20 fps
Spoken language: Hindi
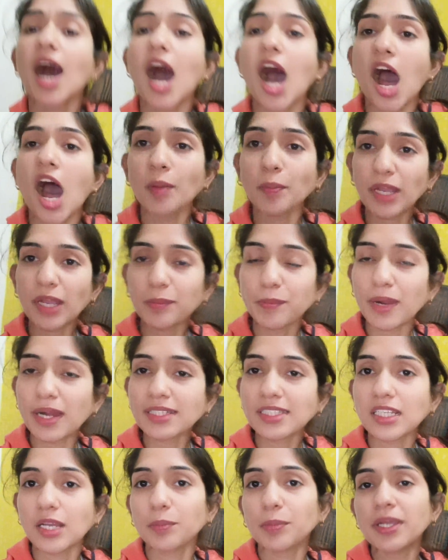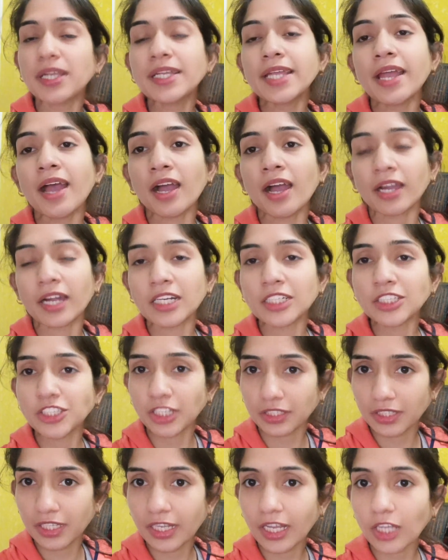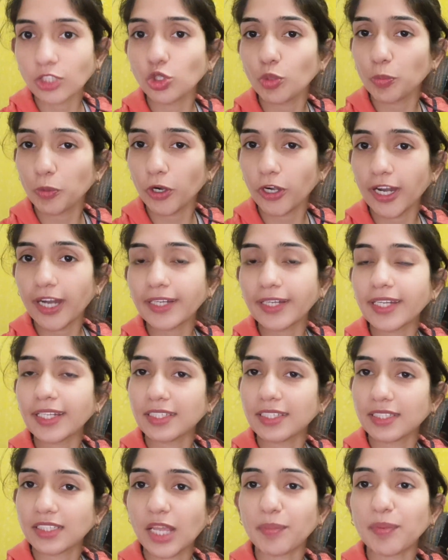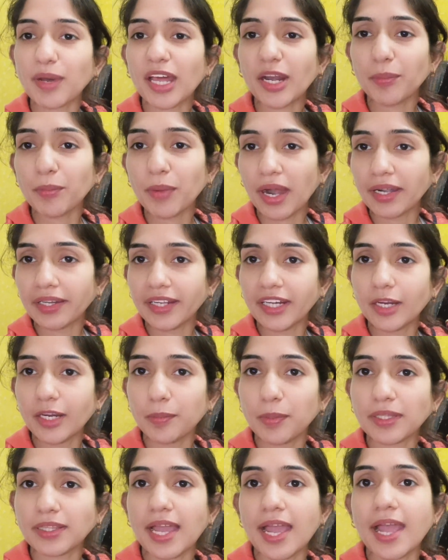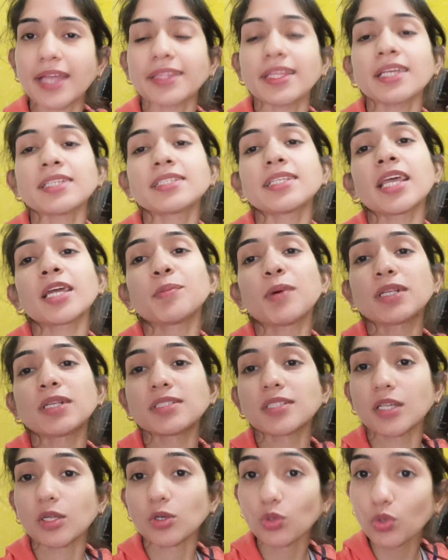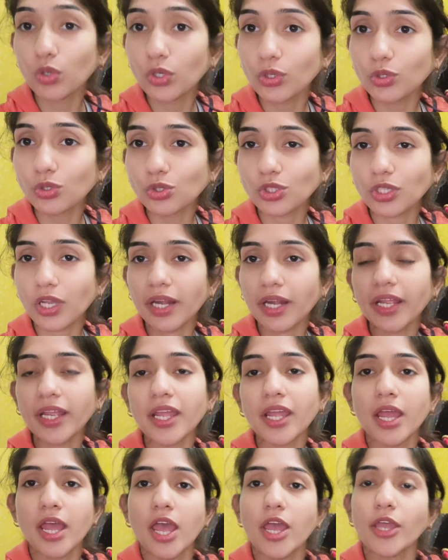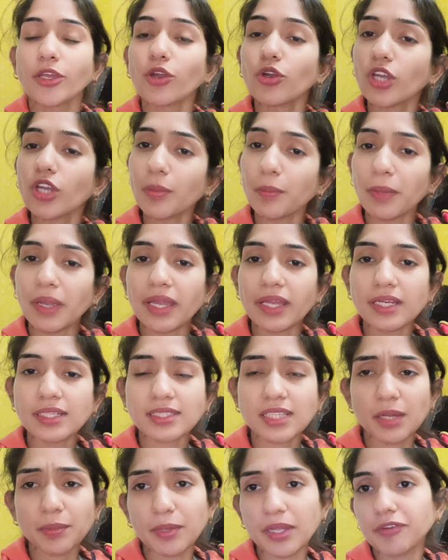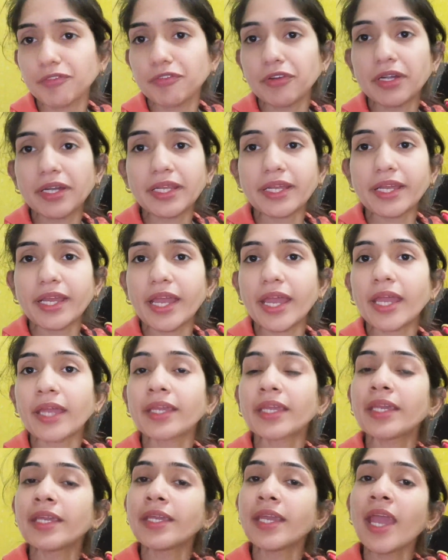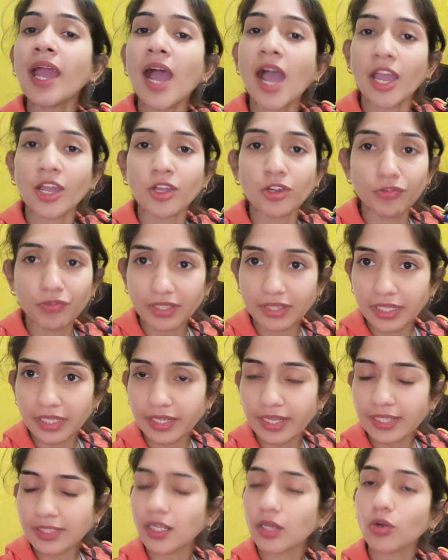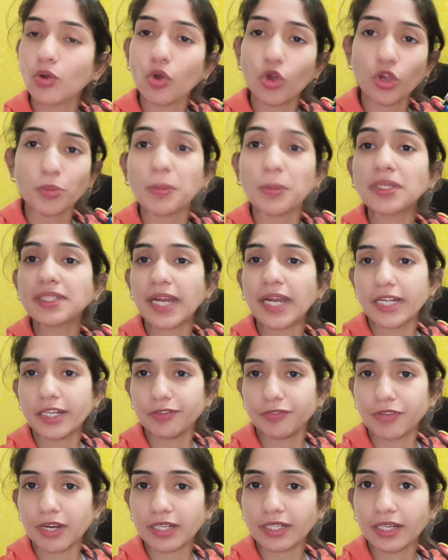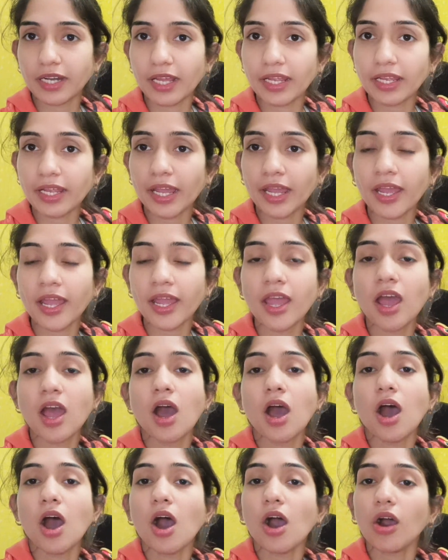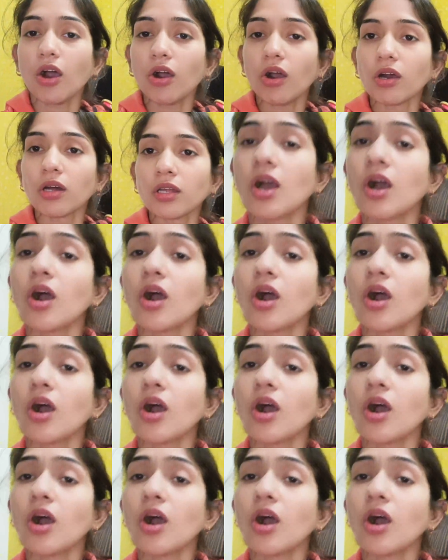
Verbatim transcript: आप एक बार सभी ये अखंड शक्ति का जो प्रोडक्ट है जिसके बारे में आंटी ने बताया था इसे एक बार जरूर यूज करें क्योंकि मेन इसका बेनिफिट ये है कि ये आयुर्वेदिक है इसका कोई भी साइड इफेक्ट नहीं है और